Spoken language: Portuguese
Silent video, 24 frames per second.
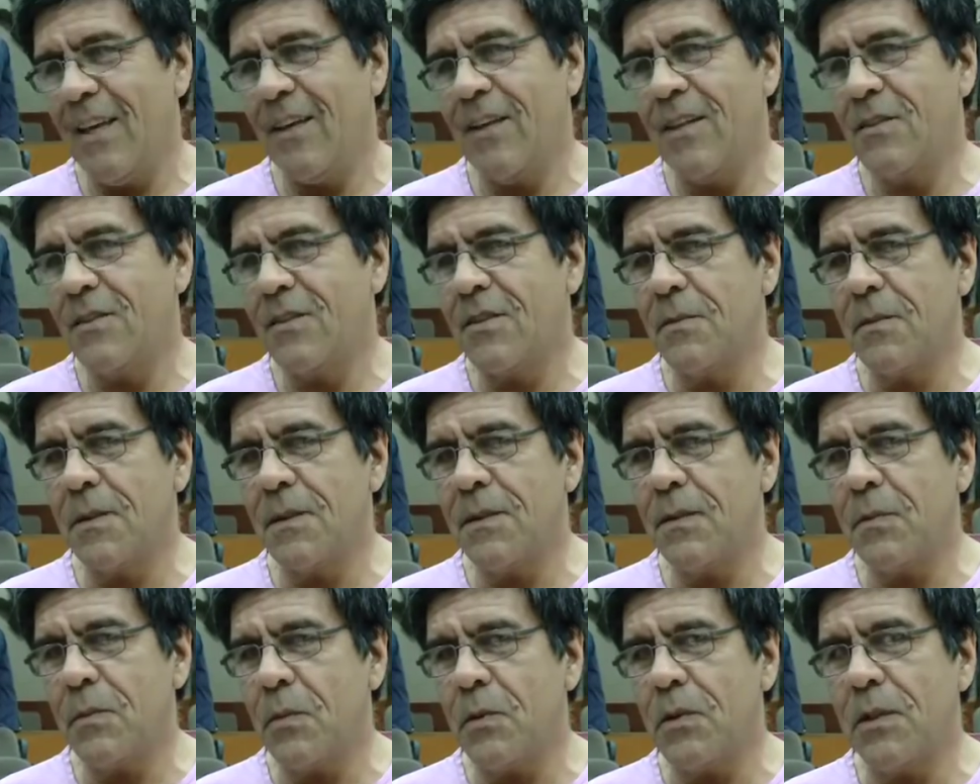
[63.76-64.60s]
Eu acho que o
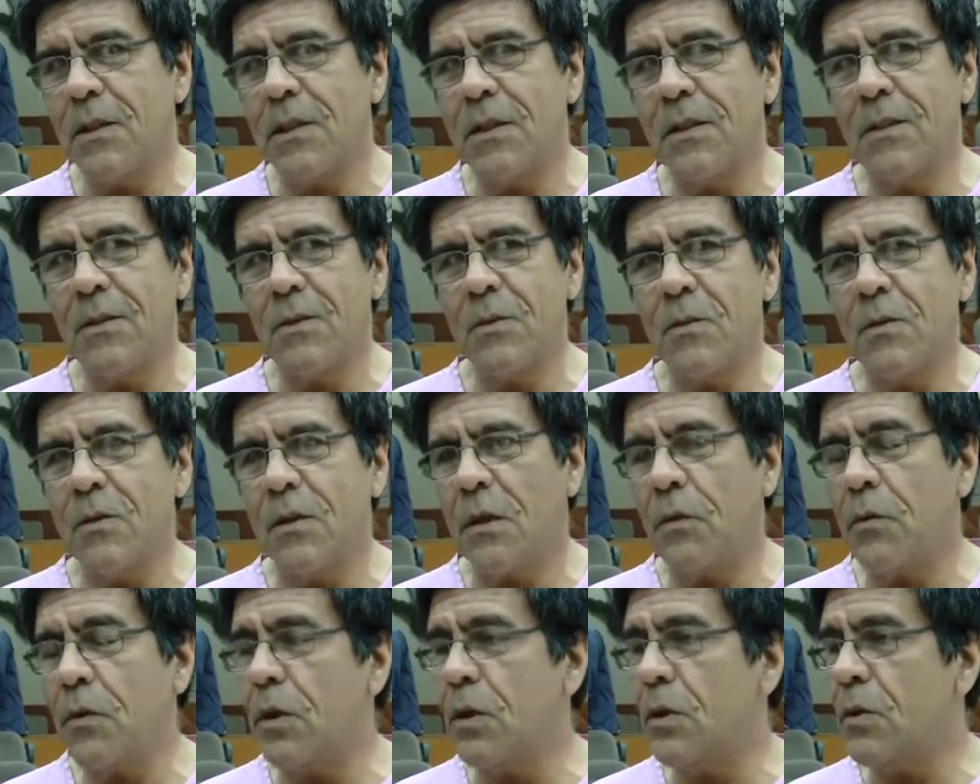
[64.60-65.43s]
mais importante de tudo
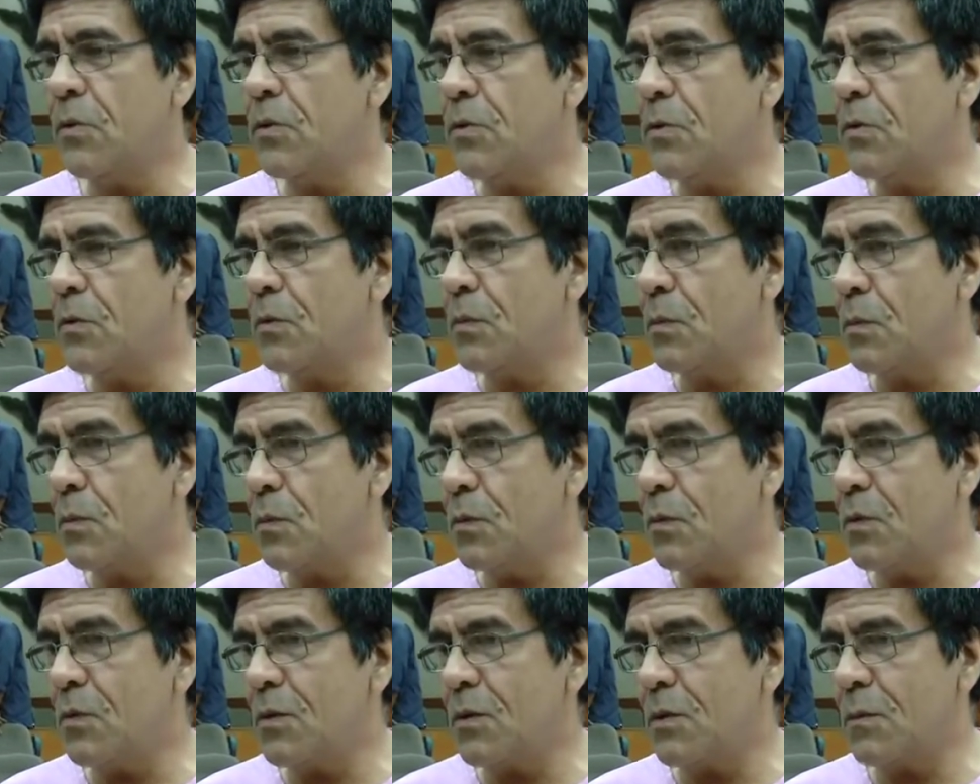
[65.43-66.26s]
é a união dos
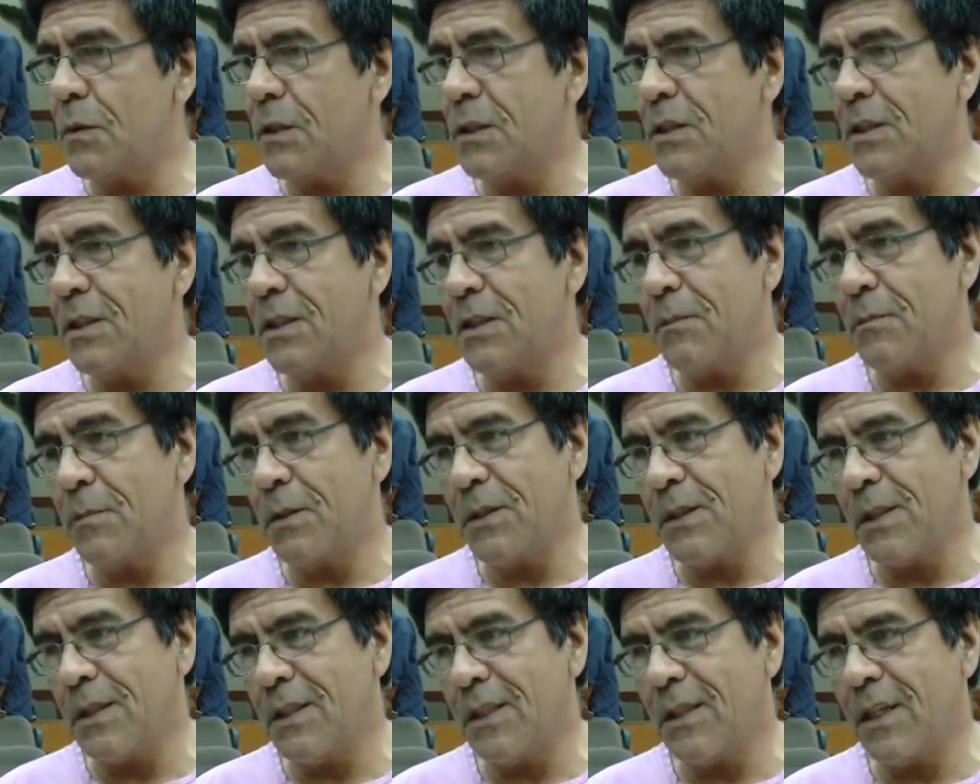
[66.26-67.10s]
músicos para a gente
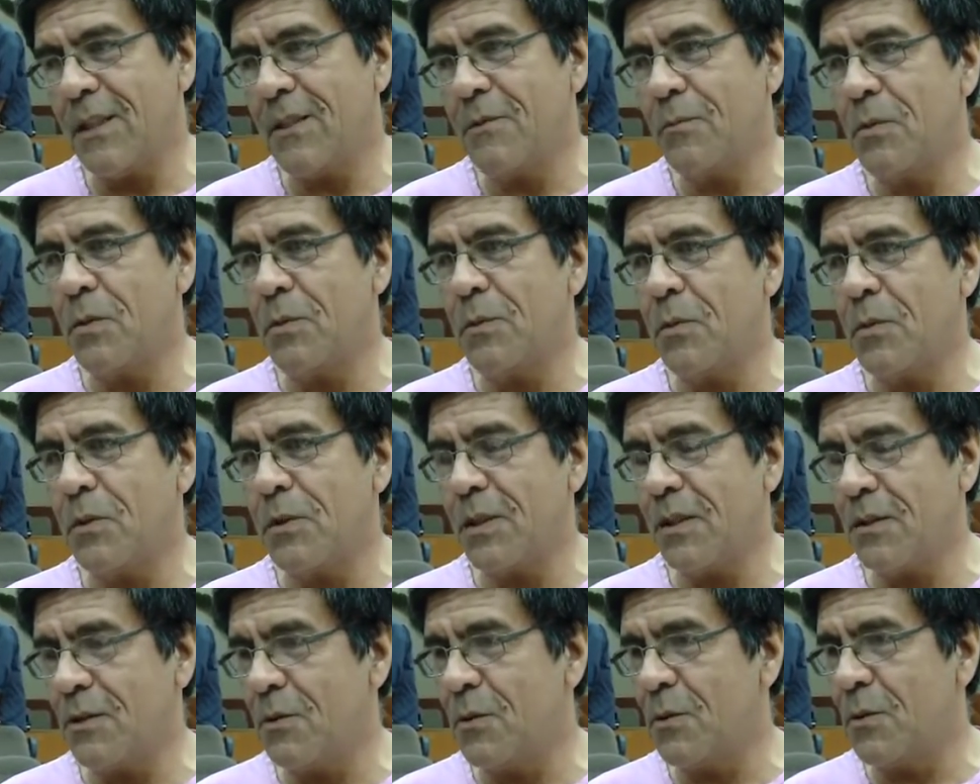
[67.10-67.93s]
apresentar as
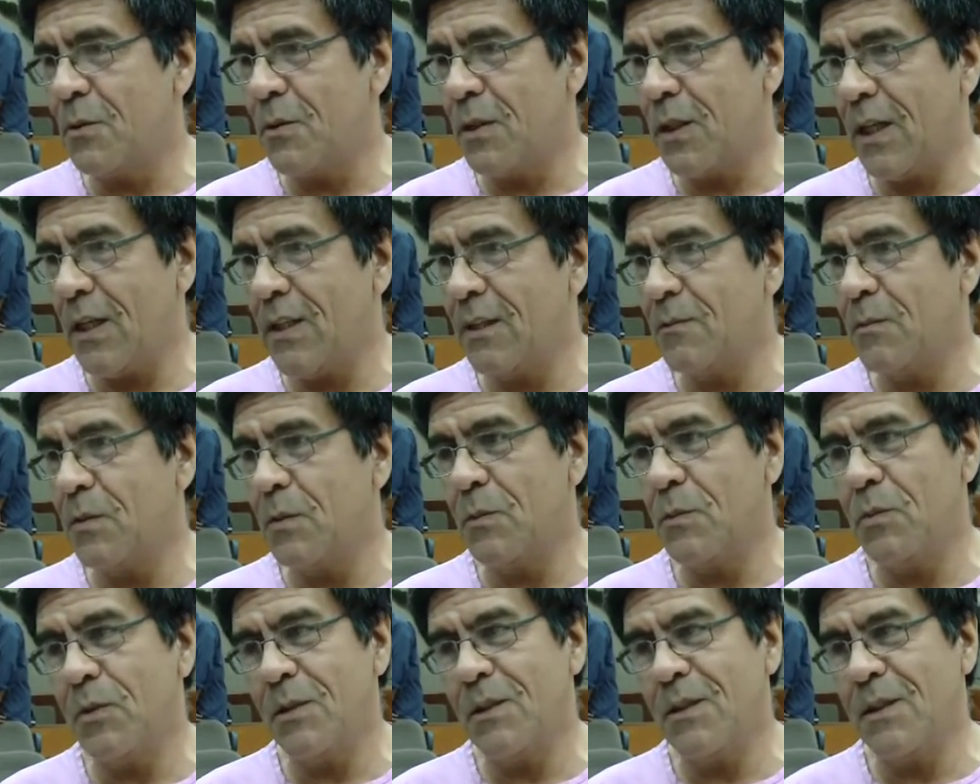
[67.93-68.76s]
propostas culturais
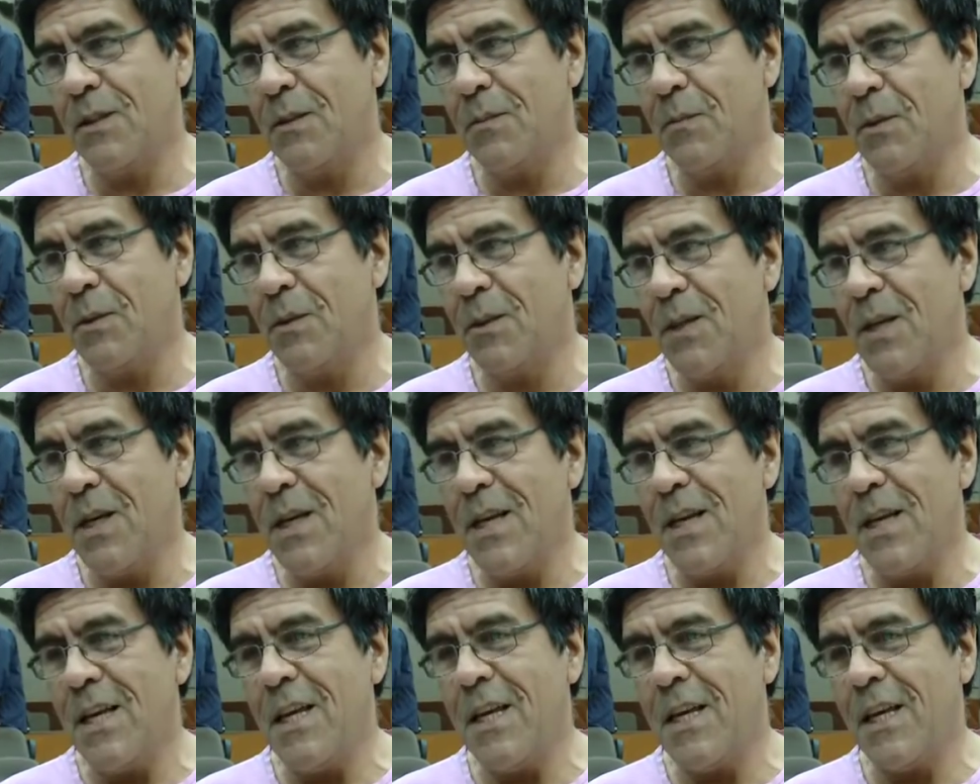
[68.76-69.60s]
para o município
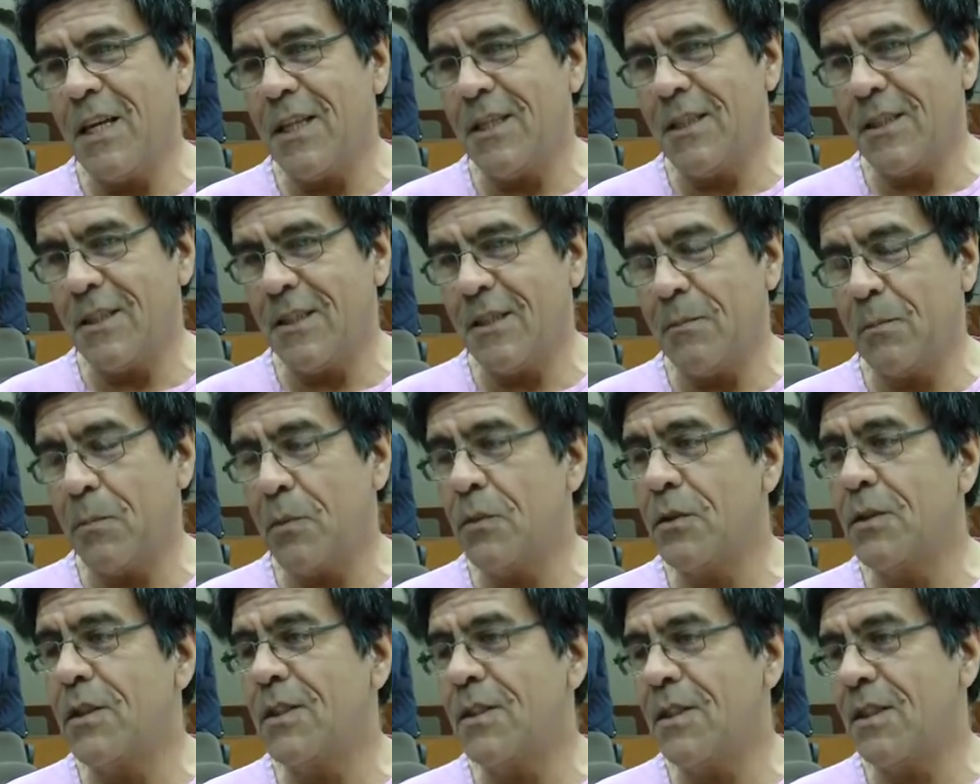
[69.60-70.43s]
e que a gente
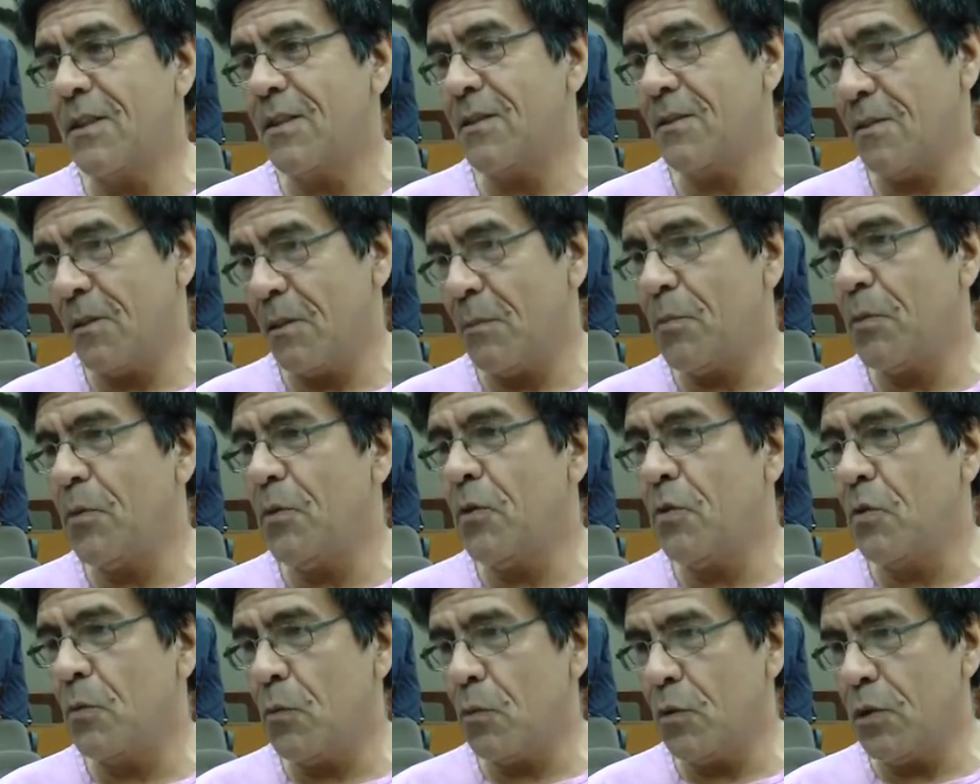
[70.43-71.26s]
possa ter o
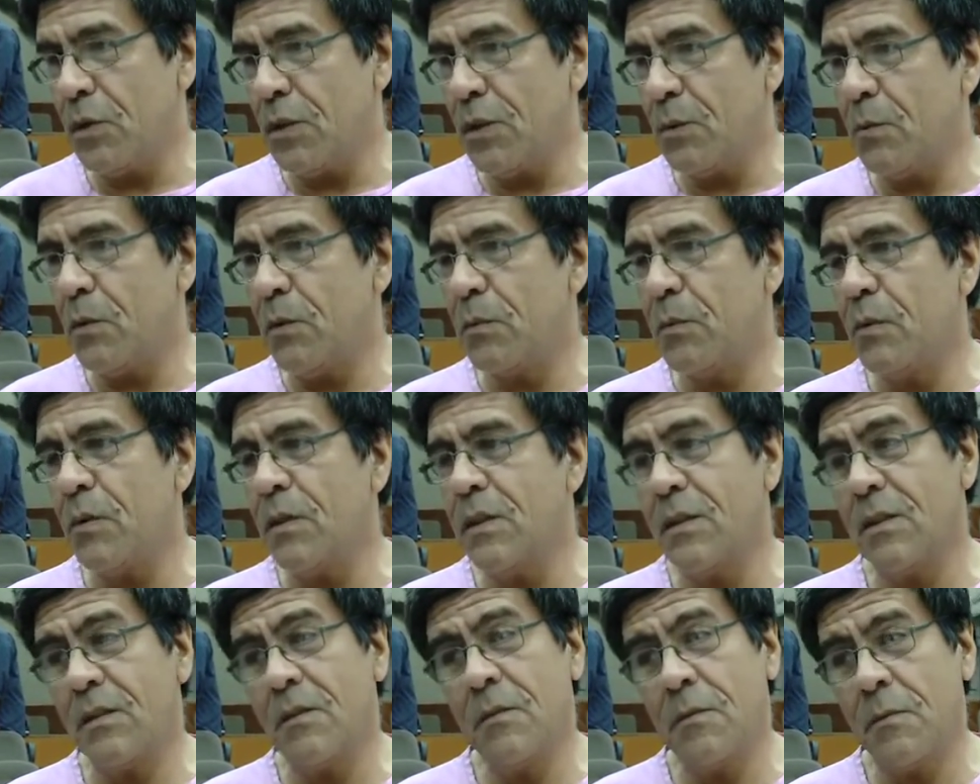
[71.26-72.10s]
apoio do município
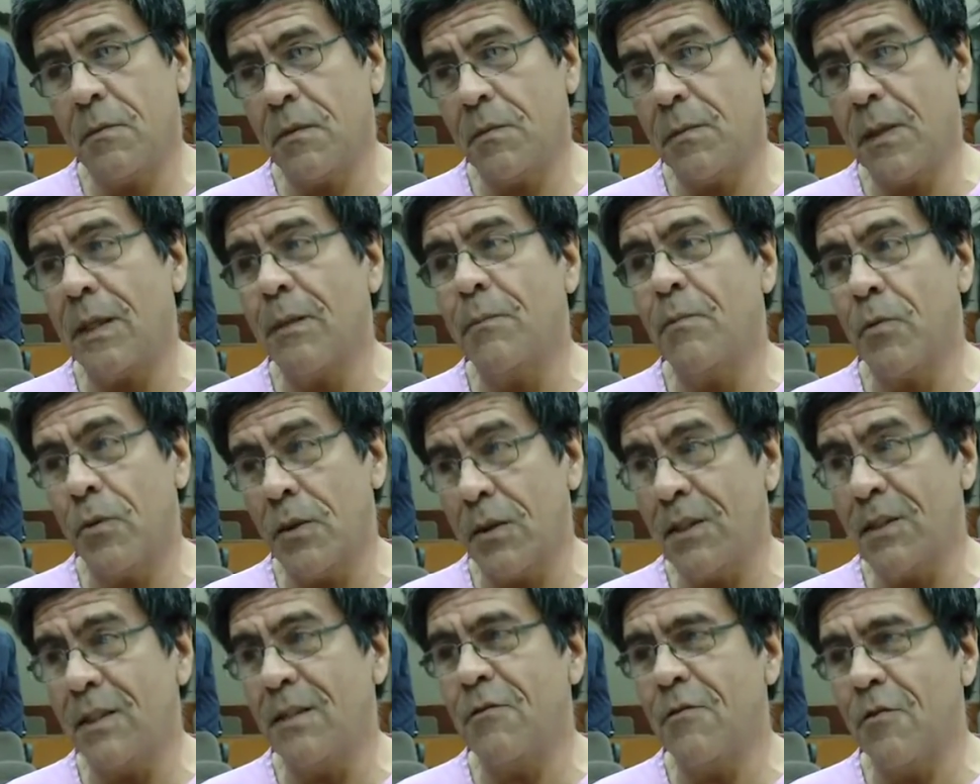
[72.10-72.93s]
para
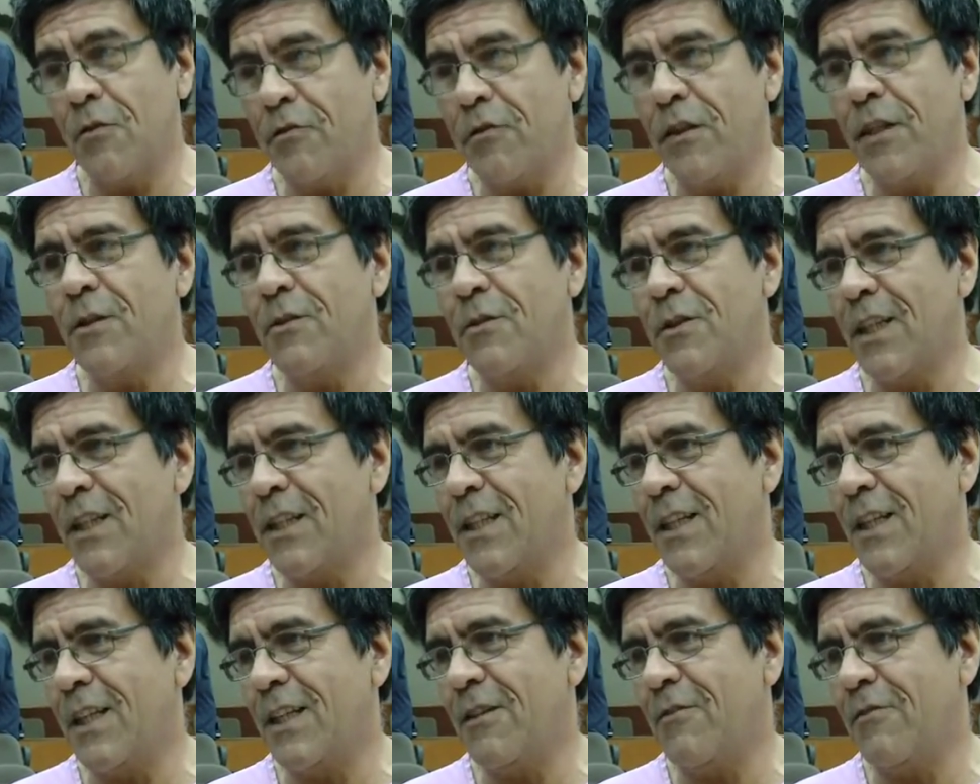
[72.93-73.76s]
poder desenvolver
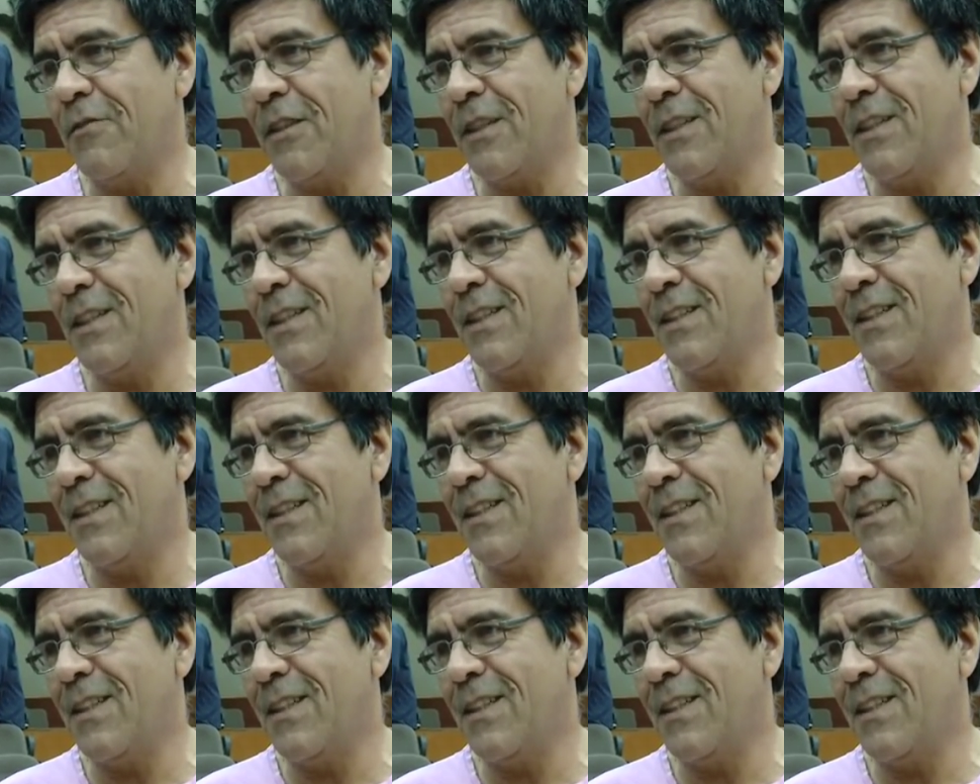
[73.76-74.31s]
nossa tarefa. Né?